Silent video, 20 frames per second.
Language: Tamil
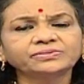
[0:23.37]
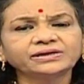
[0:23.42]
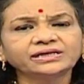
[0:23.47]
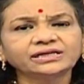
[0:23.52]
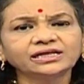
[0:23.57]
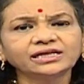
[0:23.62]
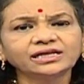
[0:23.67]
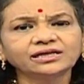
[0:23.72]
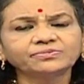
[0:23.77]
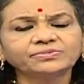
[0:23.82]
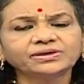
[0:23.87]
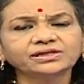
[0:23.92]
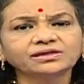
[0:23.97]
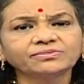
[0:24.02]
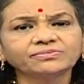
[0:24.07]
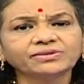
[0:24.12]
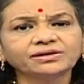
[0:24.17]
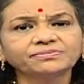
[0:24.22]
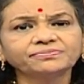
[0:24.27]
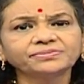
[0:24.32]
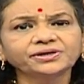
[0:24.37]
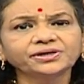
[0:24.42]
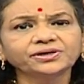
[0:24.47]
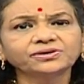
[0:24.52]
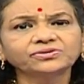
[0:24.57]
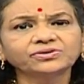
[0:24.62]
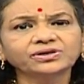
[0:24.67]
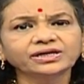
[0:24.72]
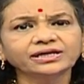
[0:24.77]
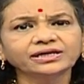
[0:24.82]
பெண்களில் பார்த்த மிகப்பெரிய
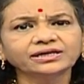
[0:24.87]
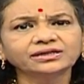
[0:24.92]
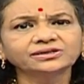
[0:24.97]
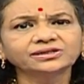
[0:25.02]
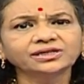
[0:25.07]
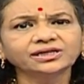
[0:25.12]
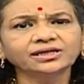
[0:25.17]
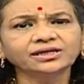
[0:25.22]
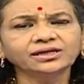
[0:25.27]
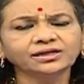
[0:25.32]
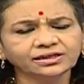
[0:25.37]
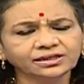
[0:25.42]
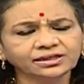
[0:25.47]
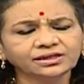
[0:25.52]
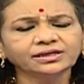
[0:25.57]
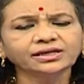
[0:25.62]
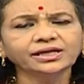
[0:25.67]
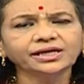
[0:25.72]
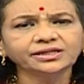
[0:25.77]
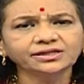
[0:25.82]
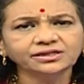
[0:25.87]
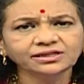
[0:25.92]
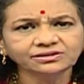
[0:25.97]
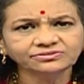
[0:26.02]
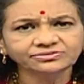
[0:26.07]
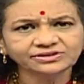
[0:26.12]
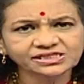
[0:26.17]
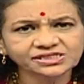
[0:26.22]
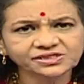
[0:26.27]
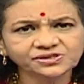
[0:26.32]
குறை என்னன்னா
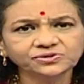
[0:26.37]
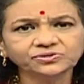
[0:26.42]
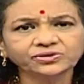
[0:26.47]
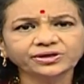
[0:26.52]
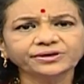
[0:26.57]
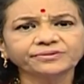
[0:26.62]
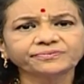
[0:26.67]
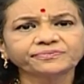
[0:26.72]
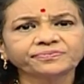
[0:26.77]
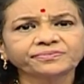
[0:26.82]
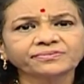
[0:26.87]
இதுதான் ஃபஸ்ட்டு குறை